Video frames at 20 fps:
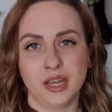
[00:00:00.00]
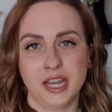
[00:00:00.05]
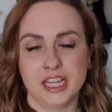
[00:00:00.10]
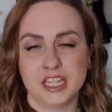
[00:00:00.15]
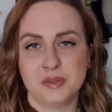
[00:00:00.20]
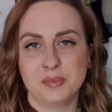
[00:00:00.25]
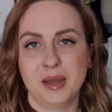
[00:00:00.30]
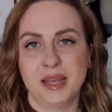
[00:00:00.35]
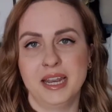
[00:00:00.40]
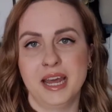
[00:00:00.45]
doch
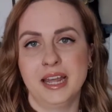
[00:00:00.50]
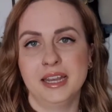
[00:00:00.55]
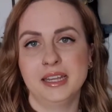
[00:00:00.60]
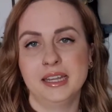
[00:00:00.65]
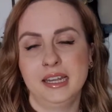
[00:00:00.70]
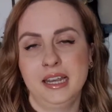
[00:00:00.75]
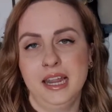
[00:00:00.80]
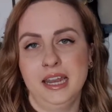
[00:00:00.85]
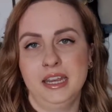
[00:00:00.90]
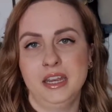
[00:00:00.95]
erstmal in
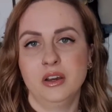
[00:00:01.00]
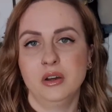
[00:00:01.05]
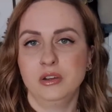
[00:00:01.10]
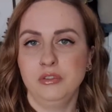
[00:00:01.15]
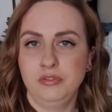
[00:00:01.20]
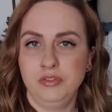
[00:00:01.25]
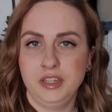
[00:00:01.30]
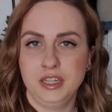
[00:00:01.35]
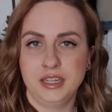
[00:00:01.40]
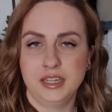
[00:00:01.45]
andere Länder
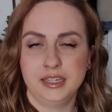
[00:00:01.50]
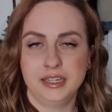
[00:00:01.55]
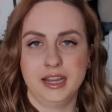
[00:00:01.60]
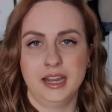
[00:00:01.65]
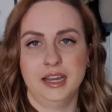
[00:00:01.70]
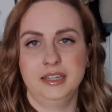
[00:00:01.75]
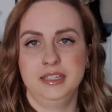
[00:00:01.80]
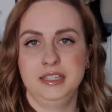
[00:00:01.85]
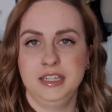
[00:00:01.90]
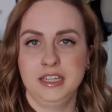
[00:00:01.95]
und wir
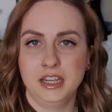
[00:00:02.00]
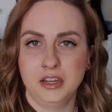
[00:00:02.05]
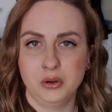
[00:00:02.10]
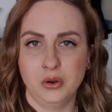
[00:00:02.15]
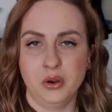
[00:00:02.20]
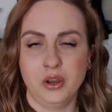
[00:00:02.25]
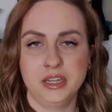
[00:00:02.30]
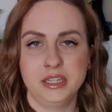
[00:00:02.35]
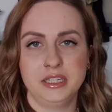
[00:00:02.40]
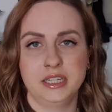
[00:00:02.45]
garantieren
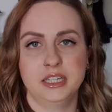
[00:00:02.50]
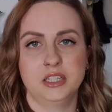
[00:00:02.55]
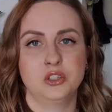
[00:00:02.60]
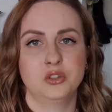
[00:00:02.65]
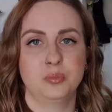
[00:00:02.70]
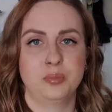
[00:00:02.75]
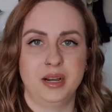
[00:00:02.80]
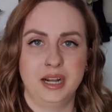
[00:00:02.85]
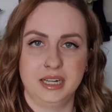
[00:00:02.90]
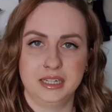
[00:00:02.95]
euch dann,
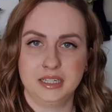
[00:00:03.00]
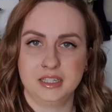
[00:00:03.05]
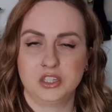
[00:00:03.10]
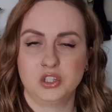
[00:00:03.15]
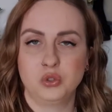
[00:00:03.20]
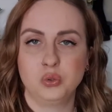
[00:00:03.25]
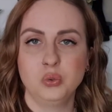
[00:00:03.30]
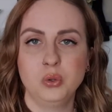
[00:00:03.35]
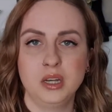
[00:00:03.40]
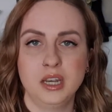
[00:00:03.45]
sobald
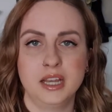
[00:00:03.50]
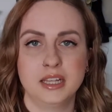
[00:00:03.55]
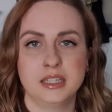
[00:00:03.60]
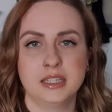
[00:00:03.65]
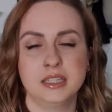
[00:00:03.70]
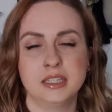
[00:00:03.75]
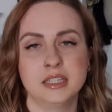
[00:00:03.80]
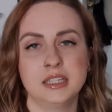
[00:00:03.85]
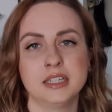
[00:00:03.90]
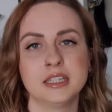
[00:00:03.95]
es
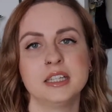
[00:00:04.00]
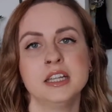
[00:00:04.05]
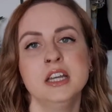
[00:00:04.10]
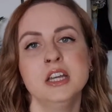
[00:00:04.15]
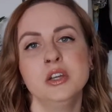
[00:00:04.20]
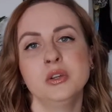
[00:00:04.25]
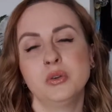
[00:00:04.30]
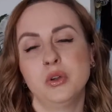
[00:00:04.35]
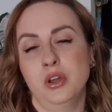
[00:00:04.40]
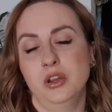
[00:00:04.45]
zugelassen ist,
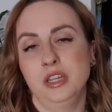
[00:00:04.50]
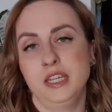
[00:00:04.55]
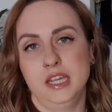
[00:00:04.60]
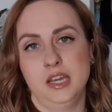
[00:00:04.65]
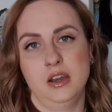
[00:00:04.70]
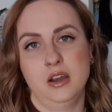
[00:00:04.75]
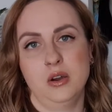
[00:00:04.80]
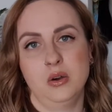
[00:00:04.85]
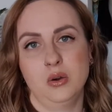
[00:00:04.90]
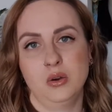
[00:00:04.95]
könnt
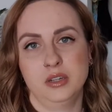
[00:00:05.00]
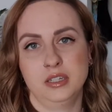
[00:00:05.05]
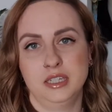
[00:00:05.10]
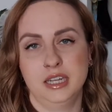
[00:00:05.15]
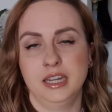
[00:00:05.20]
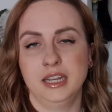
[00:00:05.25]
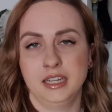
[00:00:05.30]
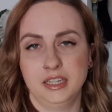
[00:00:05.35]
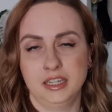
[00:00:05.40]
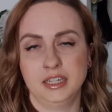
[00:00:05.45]
ihr auch,
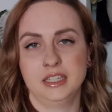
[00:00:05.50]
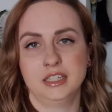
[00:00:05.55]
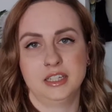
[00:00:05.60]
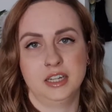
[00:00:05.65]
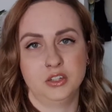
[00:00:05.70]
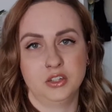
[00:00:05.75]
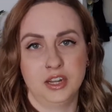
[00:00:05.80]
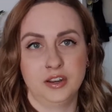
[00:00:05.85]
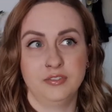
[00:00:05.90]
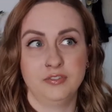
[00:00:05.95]
da, also
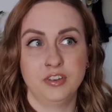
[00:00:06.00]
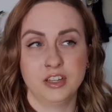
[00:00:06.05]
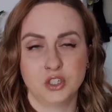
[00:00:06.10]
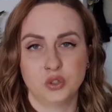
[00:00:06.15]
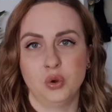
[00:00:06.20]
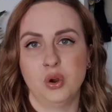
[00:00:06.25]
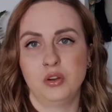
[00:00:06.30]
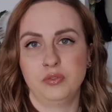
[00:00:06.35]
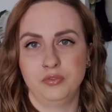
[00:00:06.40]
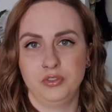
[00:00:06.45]
dann
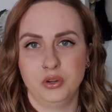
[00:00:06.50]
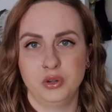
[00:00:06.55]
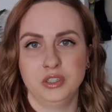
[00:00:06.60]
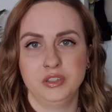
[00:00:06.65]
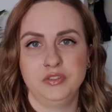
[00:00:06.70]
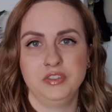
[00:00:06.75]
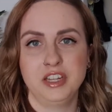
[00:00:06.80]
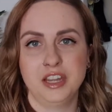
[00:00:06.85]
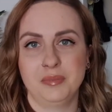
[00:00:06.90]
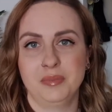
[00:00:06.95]
versorgen wir
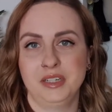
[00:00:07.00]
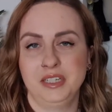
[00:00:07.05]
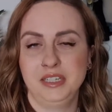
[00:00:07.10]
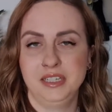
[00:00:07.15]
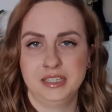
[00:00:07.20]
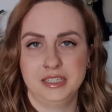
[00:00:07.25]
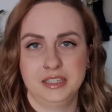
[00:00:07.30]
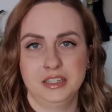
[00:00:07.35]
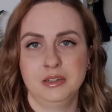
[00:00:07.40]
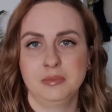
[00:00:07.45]
euch wieder mit
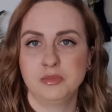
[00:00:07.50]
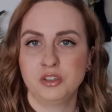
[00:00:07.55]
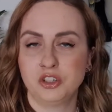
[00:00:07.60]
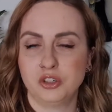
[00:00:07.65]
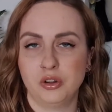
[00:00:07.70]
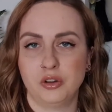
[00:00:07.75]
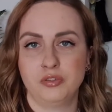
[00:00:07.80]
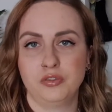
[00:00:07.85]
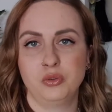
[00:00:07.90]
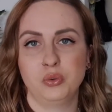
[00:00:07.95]
diesen
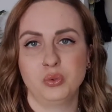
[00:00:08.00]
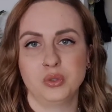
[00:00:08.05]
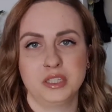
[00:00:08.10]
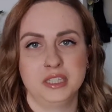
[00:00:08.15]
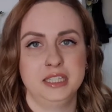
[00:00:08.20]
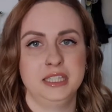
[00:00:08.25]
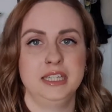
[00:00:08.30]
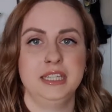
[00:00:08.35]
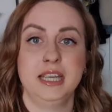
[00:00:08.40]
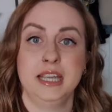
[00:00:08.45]

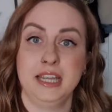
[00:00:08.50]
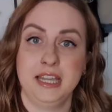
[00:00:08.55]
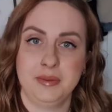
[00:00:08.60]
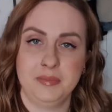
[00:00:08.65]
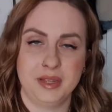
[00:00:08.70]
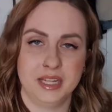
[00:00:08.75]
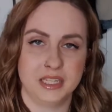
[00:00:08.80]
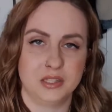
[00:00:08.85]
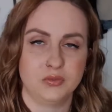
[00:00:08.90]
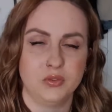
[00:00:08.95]
Impfstoffdosen, die ihr
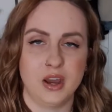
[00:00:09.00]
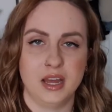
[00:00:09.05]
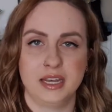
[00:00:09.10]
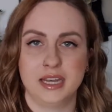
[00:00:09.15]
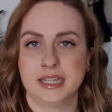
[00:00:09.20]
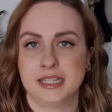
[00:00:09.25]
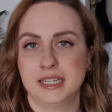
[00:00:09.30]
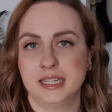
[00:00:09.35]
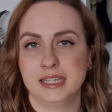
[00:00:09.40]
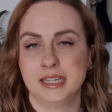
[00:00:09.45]
eben jetzt
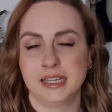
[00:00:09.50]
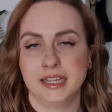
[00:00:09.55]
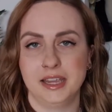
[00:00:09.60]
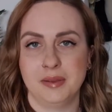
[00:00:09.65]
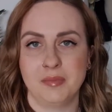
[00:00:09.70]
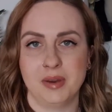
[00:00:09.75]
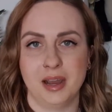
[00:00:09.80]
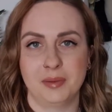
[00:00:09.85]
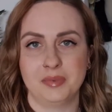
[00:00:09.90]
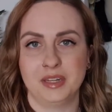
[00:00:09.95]
woanders
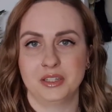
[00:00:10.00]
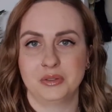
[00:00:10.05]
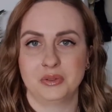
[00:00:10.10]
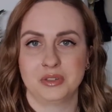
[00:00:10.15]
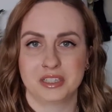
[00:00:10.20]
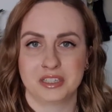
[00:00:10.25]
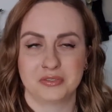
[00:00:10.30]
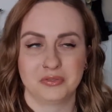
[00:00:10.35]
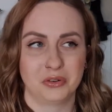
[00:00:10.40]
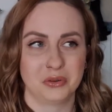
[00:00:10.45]
hingegeben habt. Also
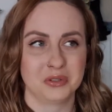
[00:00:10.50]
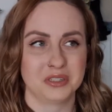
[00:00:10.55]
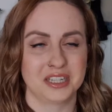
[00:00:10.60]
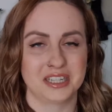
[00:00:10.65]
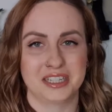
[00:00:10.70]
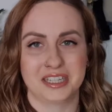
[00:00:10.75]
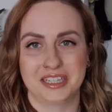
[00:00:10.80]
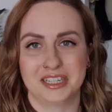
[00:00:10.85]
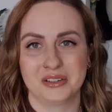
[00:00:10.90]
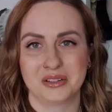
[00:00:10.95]
das ist von
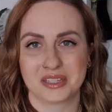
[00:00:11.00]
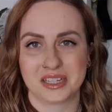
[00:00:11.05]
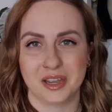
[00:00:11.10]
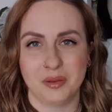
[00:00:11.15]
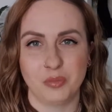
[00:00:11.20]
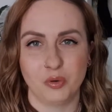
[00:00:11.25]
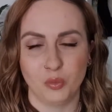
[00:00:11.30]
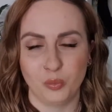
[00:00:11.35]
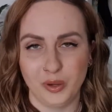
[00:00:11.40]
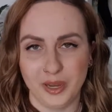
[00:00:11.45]
unserer Seite aus
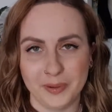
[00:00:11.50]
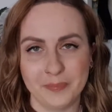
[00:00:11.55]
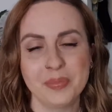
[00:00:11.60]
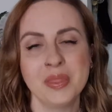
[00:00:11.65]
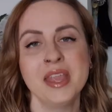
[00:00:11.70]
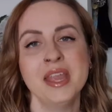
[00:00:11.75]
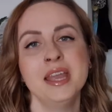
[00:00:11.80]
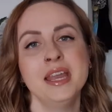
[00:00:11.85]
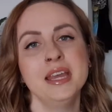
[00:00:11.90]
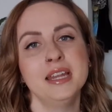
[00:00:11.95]
kein Problem.
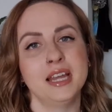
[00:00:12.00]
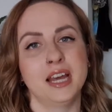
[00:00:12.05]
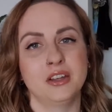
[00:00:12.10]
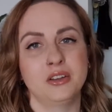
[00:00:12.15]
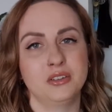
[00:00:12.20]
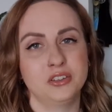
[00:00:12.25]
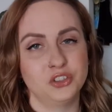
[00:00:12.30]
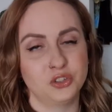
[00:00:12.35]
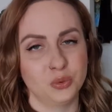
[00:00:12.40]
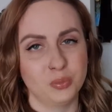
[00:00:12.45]
Da
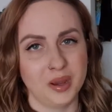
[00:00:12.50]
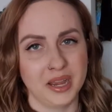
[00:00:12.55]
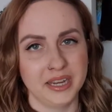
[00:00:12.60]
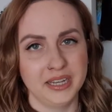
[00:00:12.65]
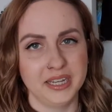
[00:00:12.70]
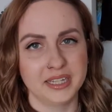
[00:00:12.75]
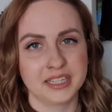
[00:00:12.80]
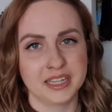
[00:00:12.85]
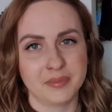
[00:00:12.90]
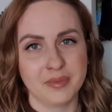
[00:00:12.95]
hat Joe
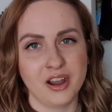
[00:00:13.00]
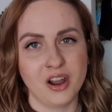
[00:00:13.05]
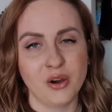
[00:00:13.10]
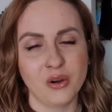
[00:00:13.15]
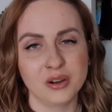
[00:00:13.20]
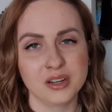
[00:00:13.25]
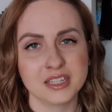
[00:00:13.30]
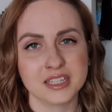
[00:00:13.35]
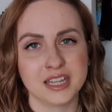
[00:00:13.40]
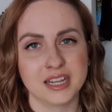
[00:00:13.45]
Biden jetzt aber
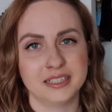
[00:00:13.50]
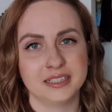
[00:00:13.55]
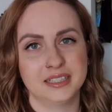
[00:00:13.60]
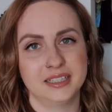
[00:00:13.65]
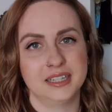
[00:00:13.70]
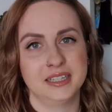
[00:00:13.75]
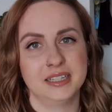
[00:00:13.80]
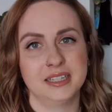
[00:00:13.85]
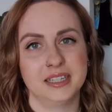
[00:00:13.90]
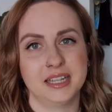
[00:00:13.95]
auch gesagt,
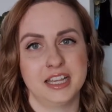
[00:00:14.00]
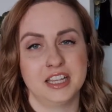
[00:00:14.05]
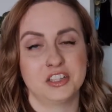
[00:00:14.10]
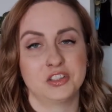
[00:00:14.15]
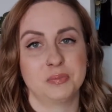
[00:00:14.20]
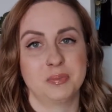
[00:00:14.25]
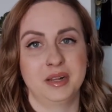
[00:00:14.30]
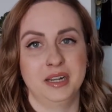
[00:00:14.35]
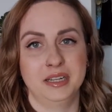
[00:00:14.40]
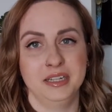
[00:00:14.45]
dass er das
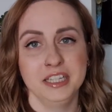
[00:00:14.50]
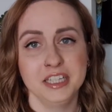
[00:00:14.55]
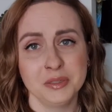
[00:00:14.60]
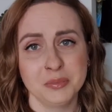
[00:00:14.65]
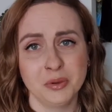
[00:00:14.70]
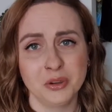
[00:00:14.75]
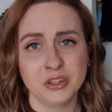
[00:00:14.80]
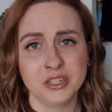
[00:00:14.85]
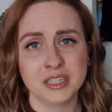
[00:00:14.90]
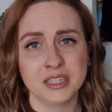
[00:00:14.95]
erstmal
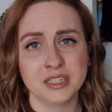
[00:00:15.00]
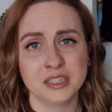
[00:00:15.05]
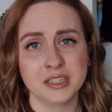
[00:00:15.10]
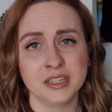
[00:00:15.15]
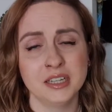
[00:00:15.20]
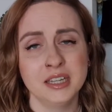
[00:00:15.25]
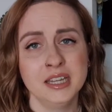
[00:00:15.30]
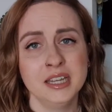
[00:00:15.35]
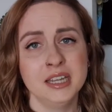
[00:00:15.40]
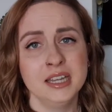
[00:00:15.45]
nicht
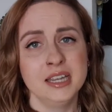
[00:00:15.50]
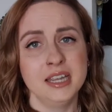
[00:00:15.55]
möchte.